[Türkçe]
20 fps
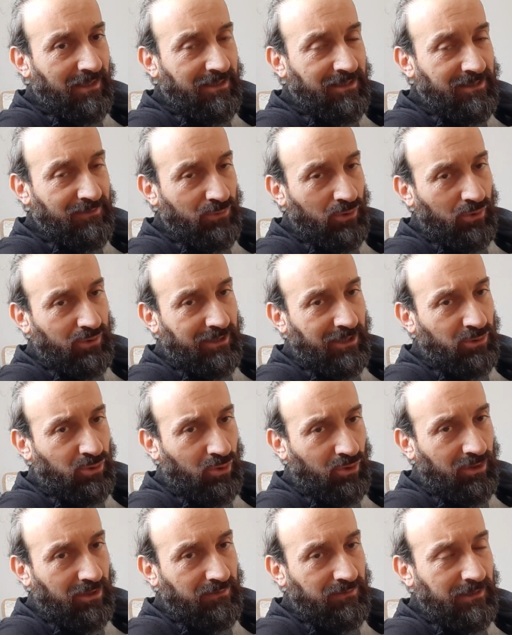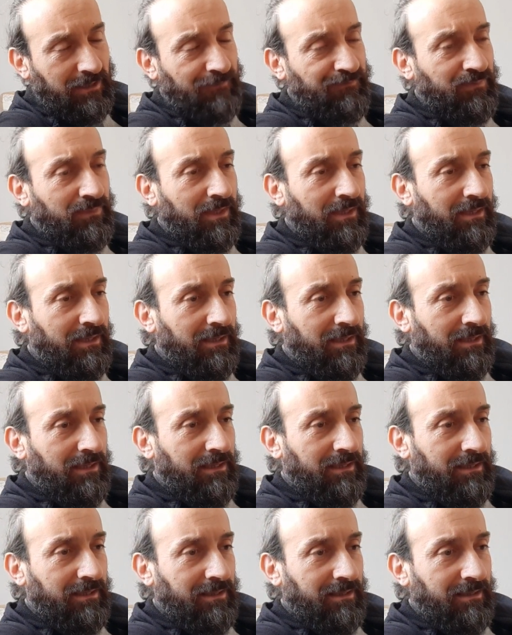24 saat çok önemli.
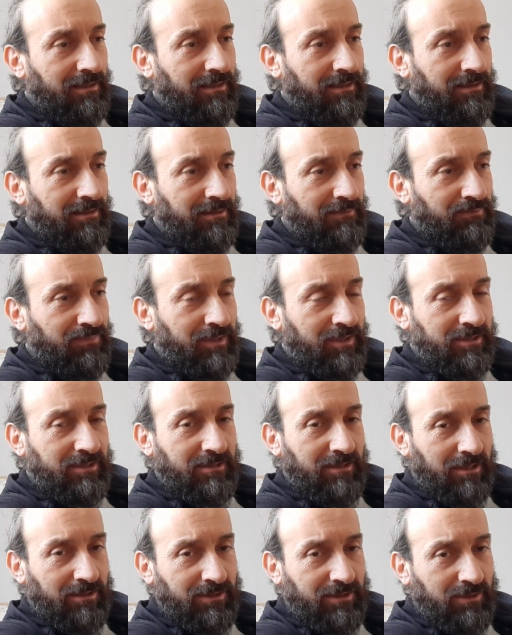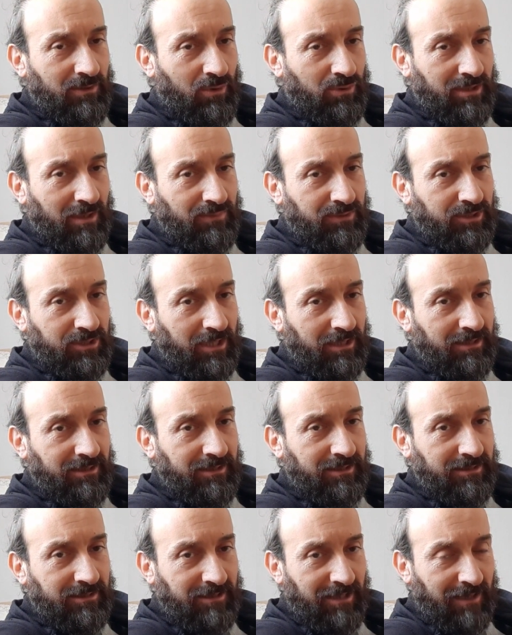E, prizini alır. Ortam
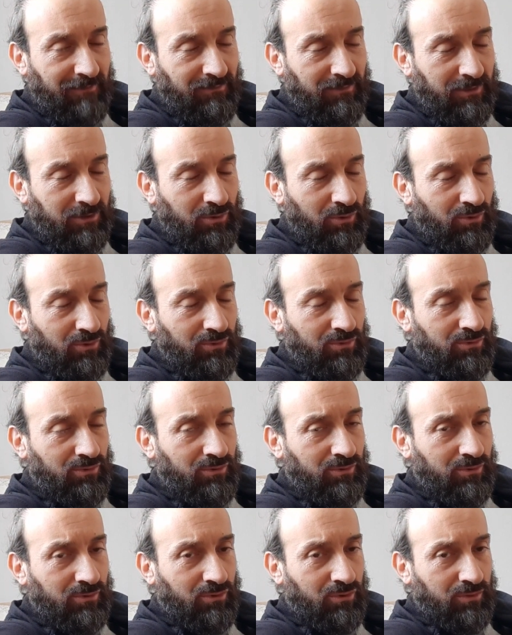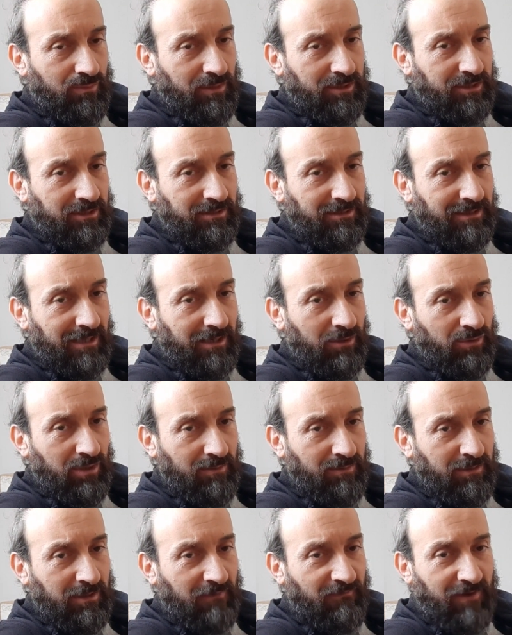sıcaklığı, nem yoğunluğu kurumasında
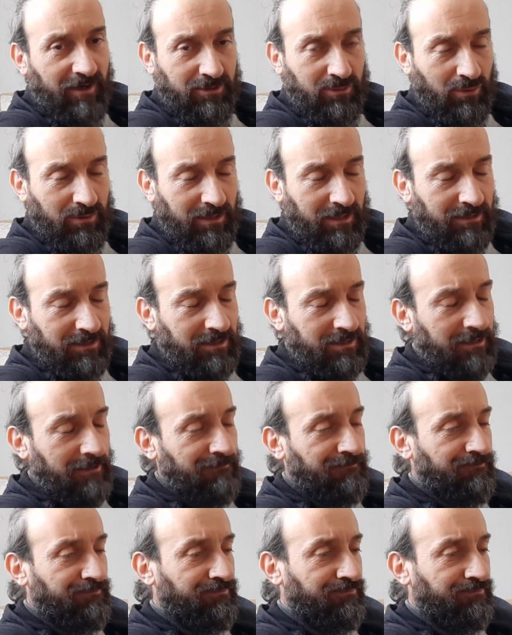önemli faktörlerdir.